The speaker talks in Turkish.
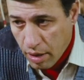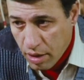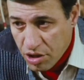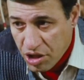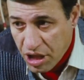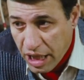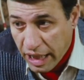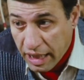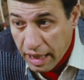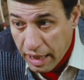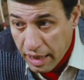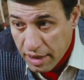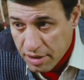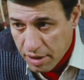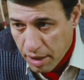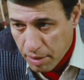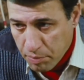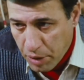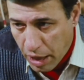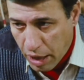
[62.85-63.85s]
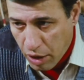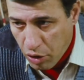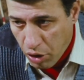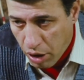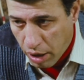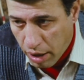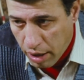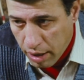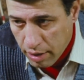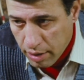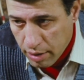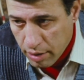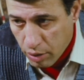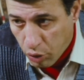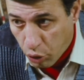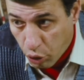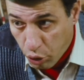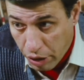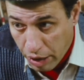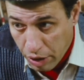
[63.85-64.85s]
Şekere zam geliyor ha,
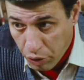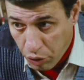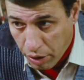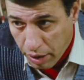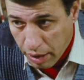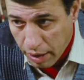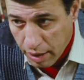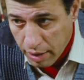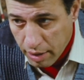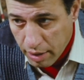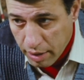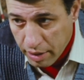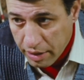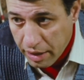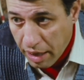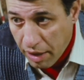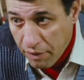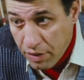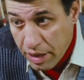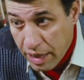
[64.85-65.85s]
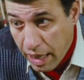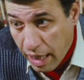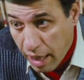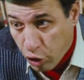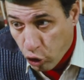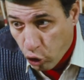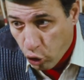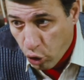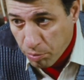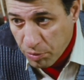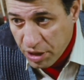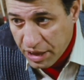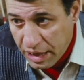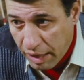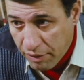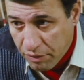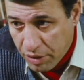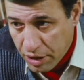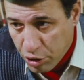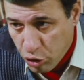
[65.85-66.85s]
ona göre. Devir ekonomi
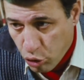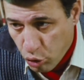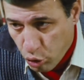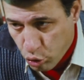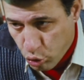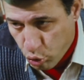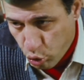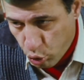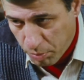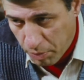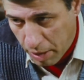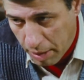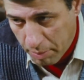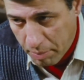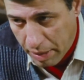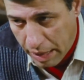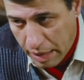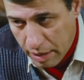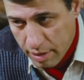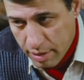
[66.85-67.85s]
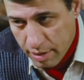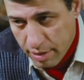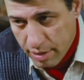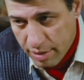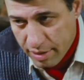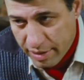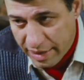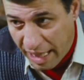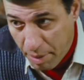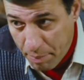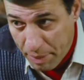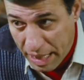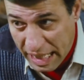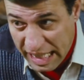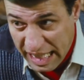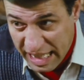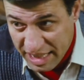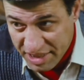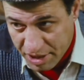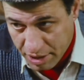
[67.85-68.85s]
devri diyor Süleyman Bey.
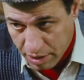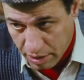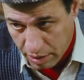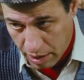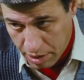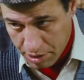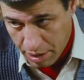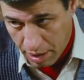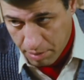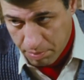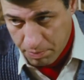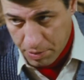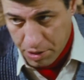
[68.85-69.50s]
Kemerler sıkılacakmış.